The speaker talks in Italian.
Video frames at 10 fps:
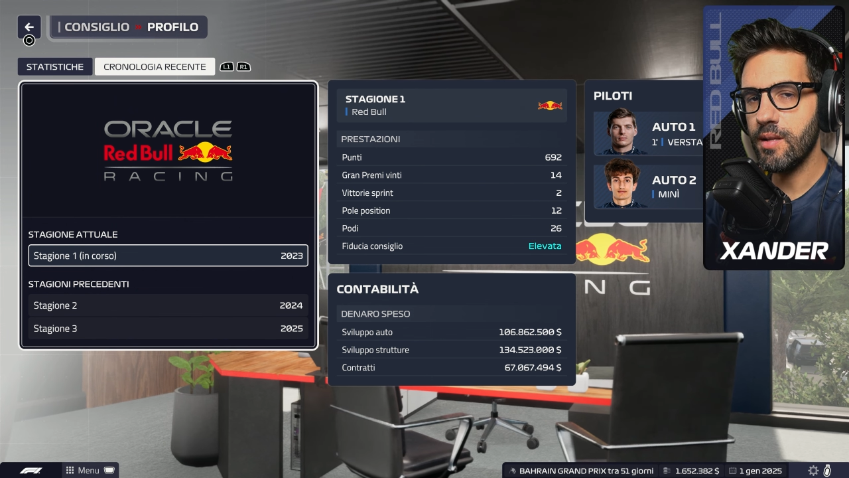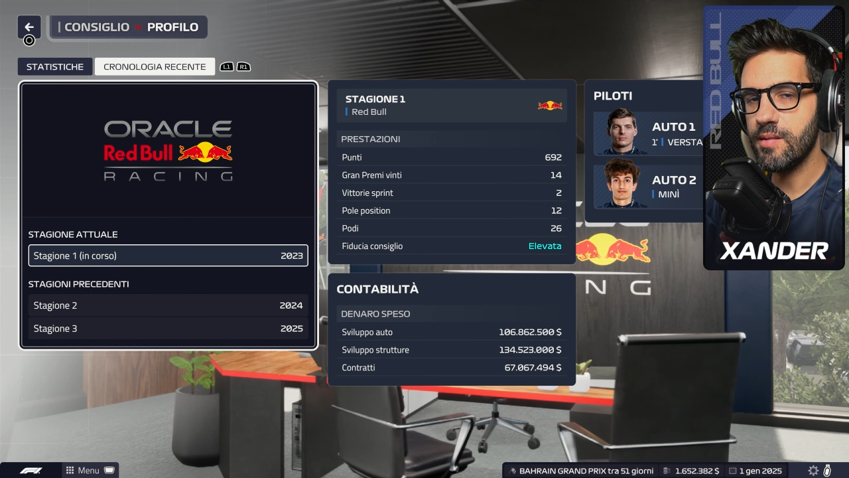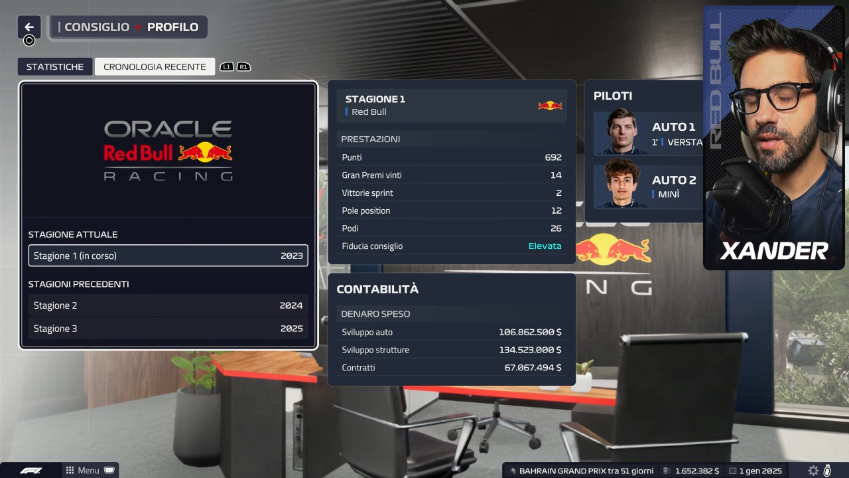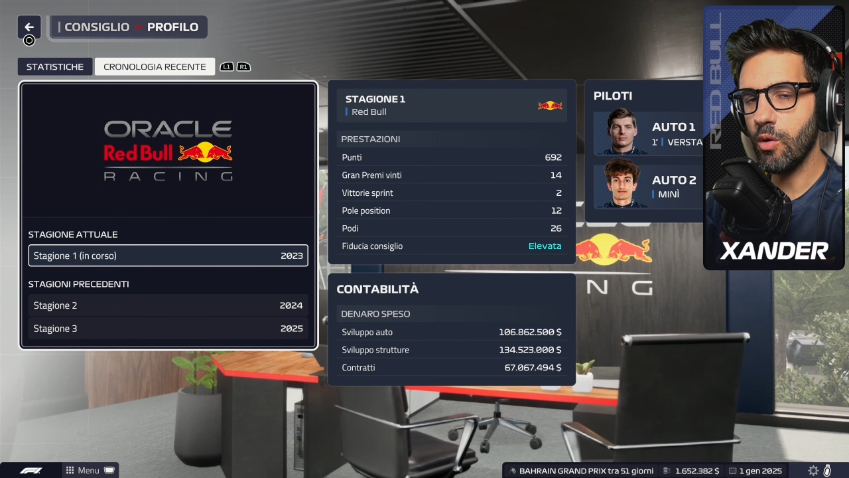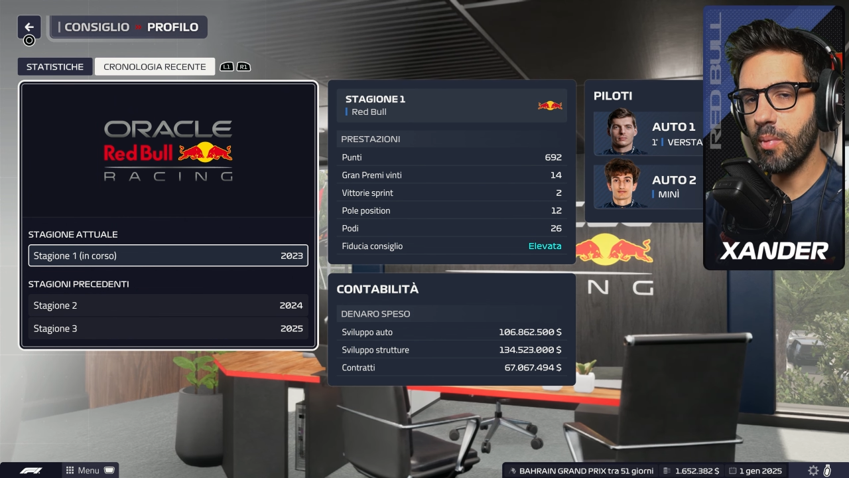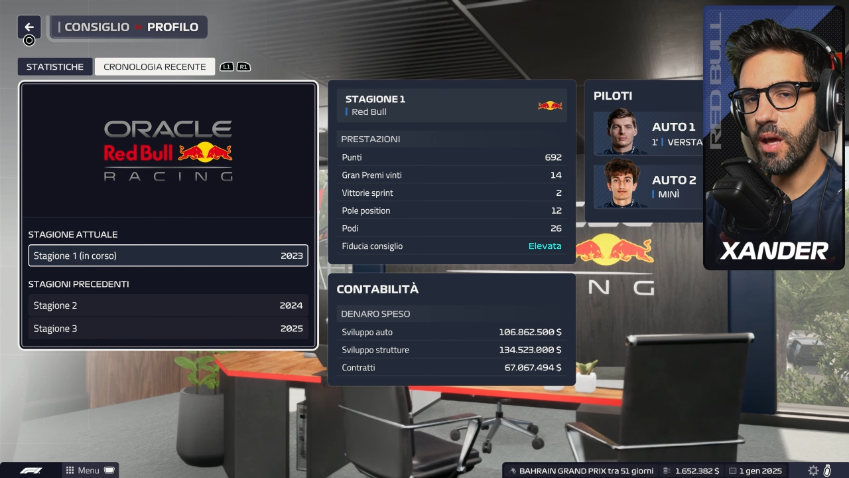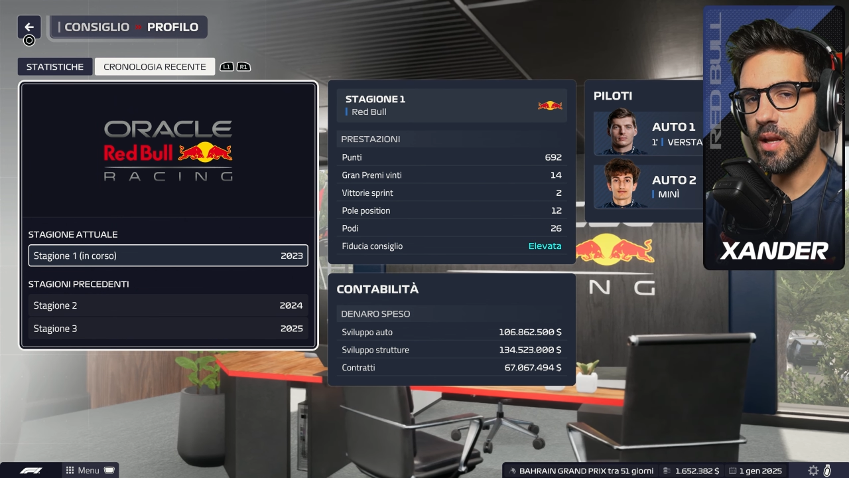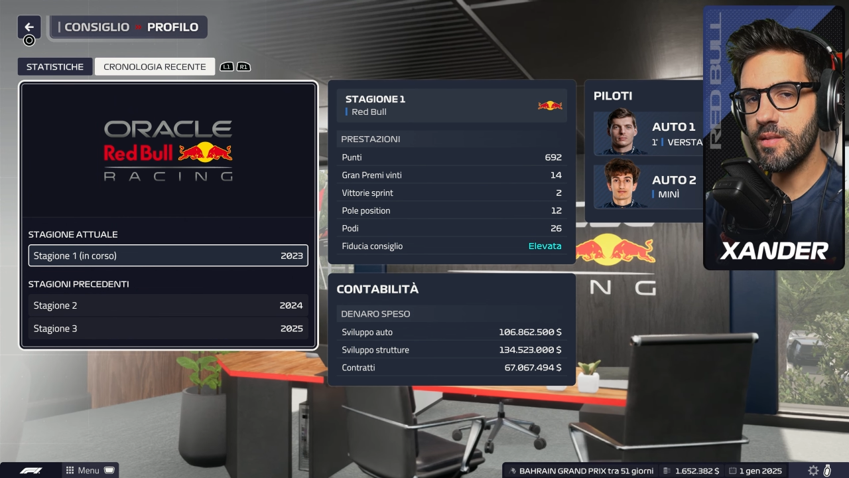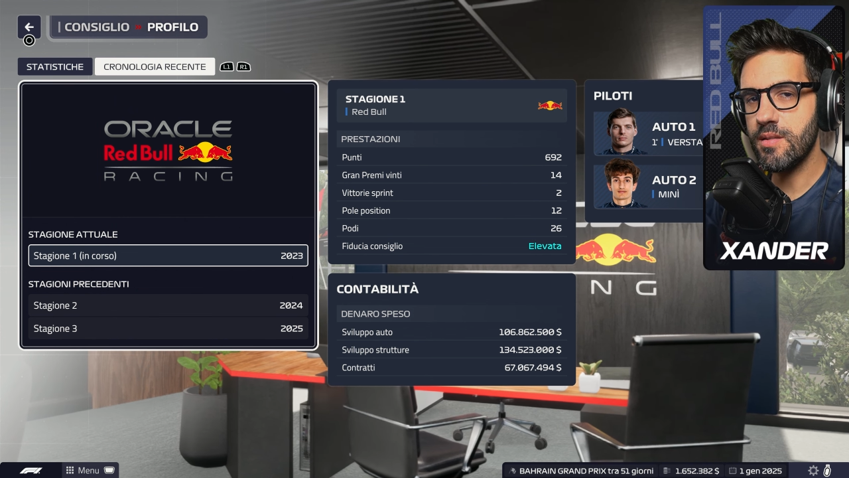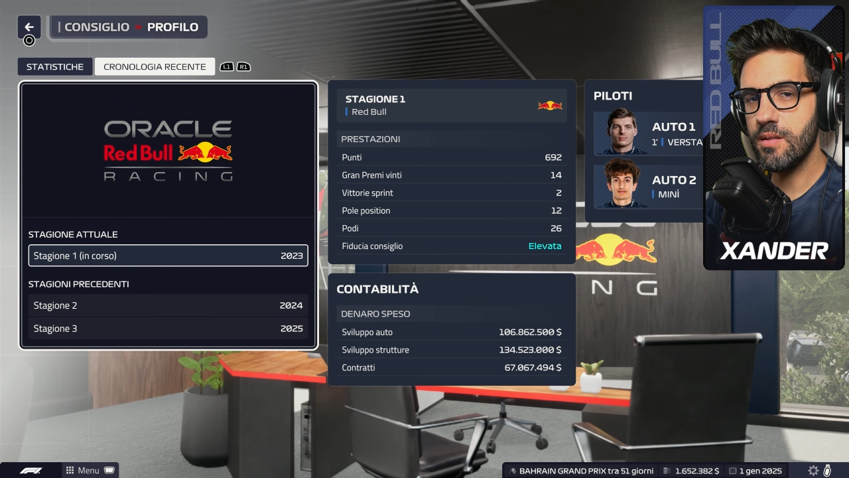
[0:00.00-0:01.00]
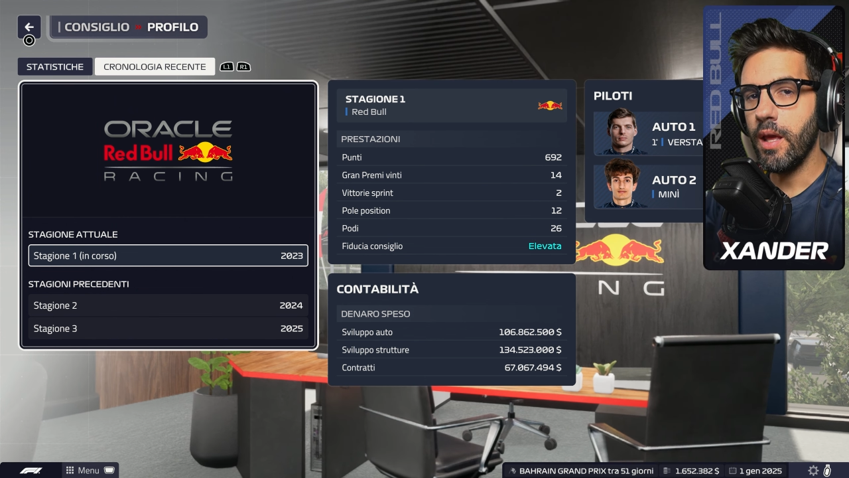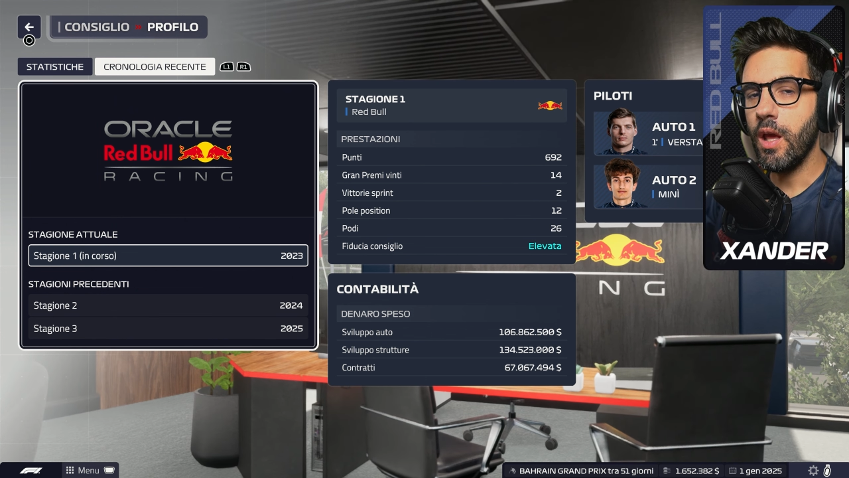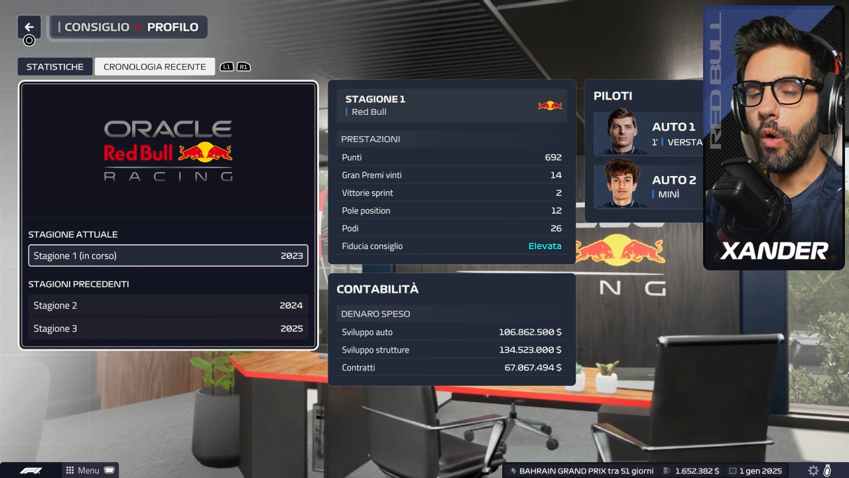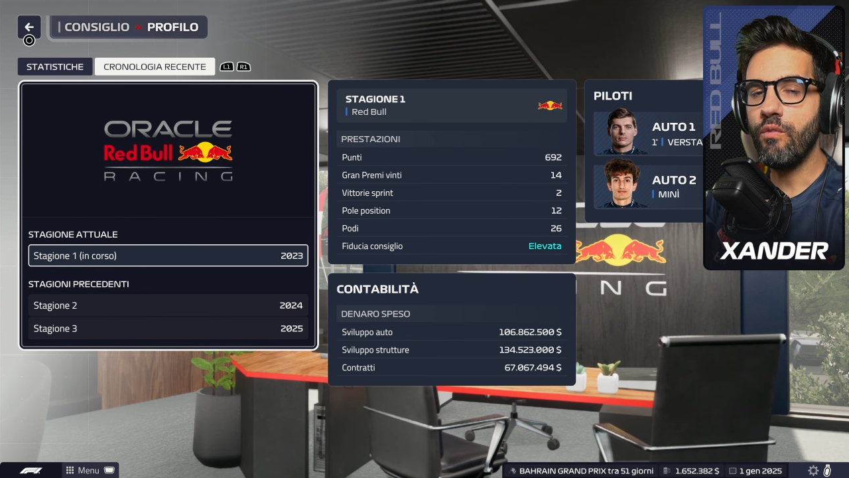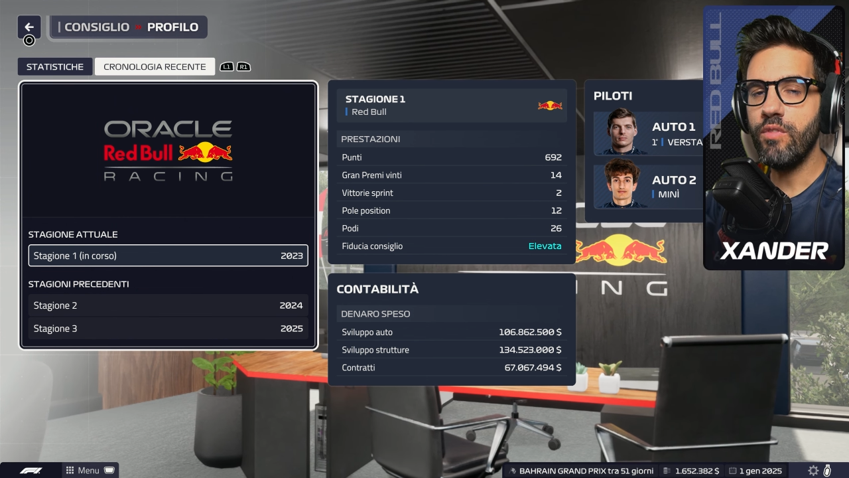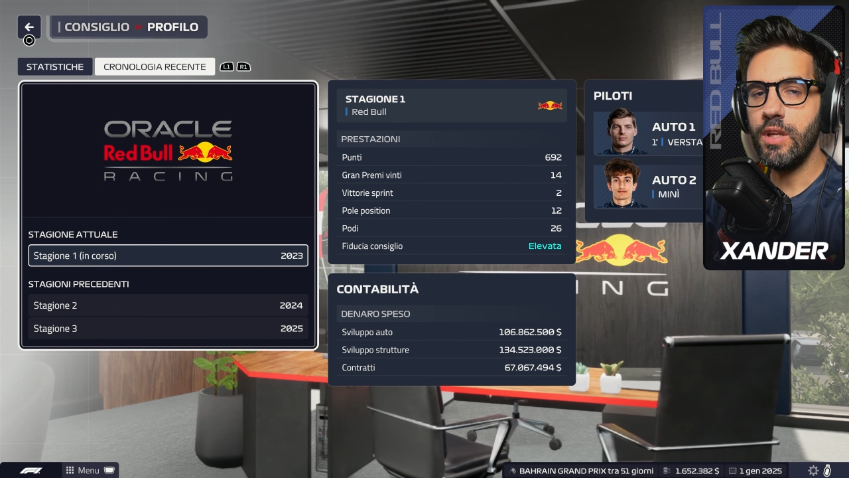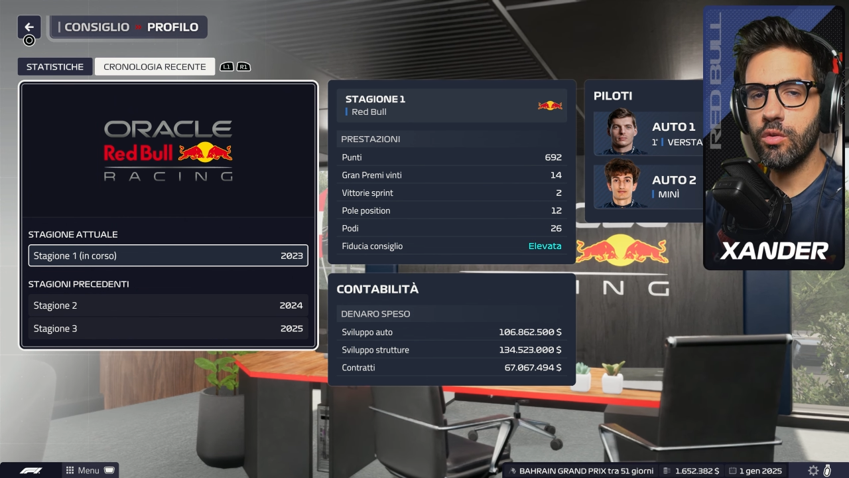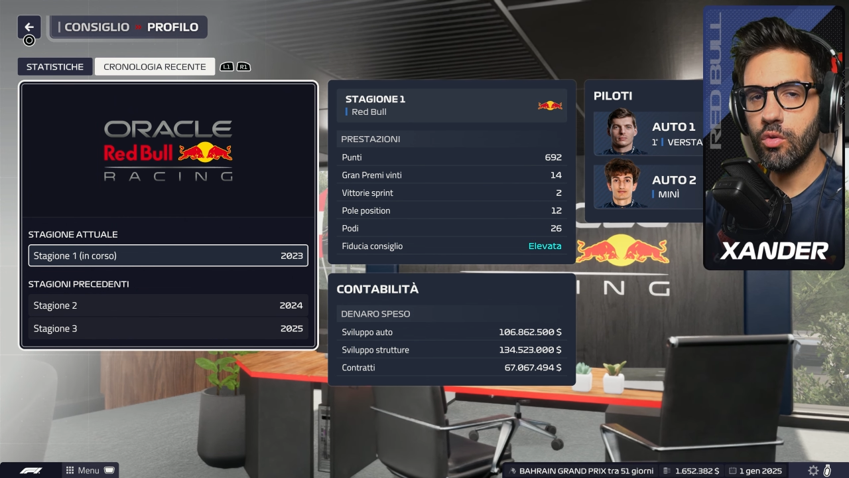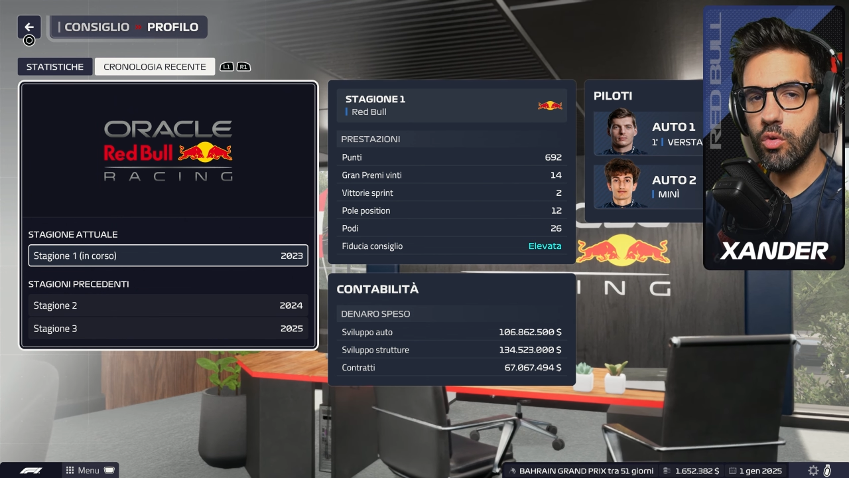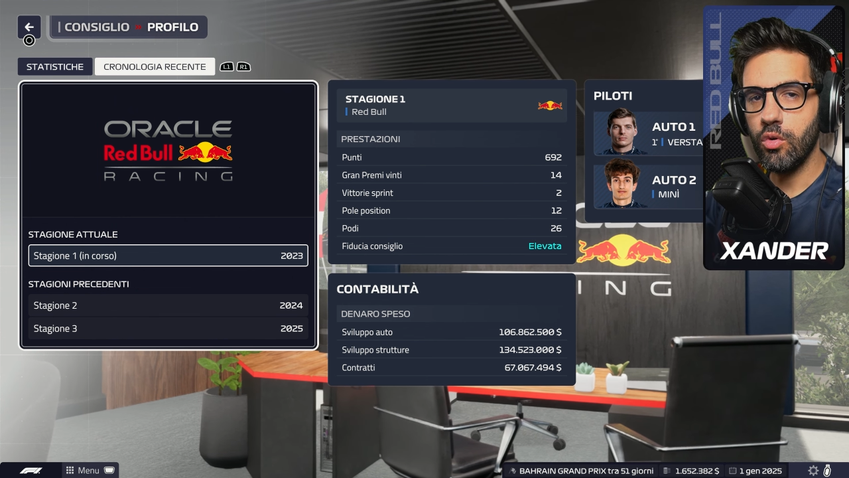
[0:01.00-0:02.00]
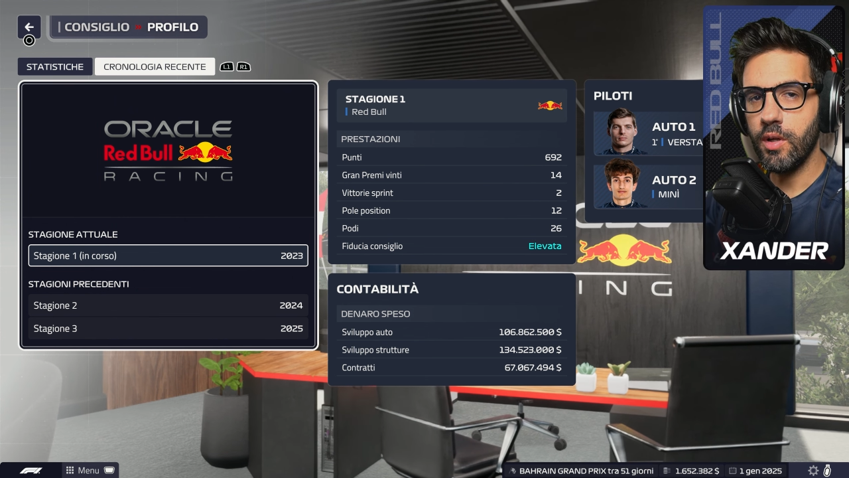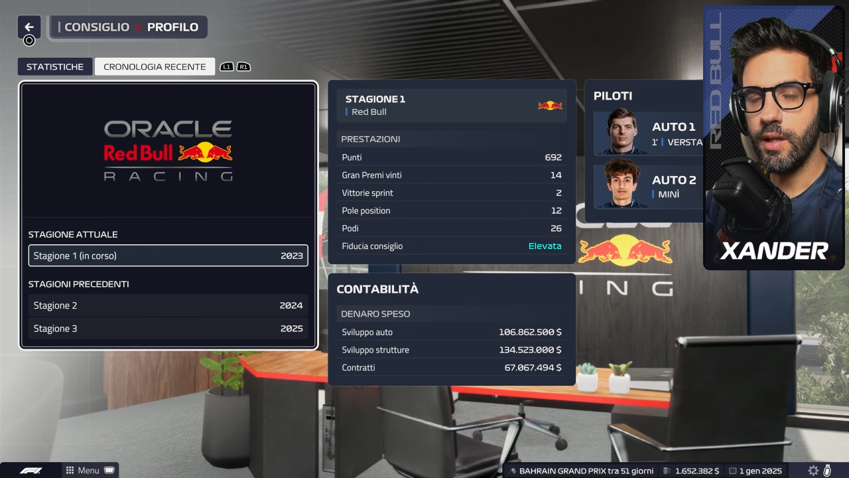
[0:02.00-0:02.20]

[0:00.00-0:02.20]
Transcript: che Sergio Perez e ho vinto